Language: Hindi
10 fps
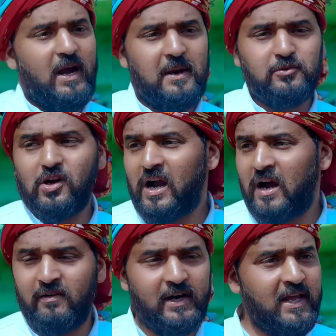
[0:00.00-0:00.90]
भाई तो
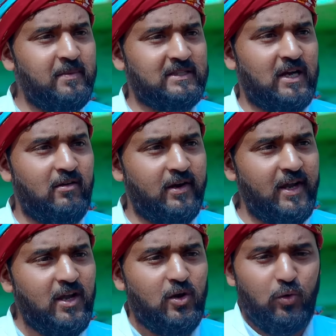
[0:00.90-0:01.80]
गाँव वाले ही
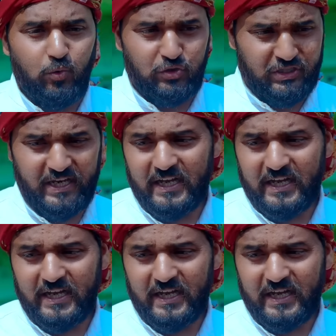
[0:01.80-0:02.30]
बताओगे उसकी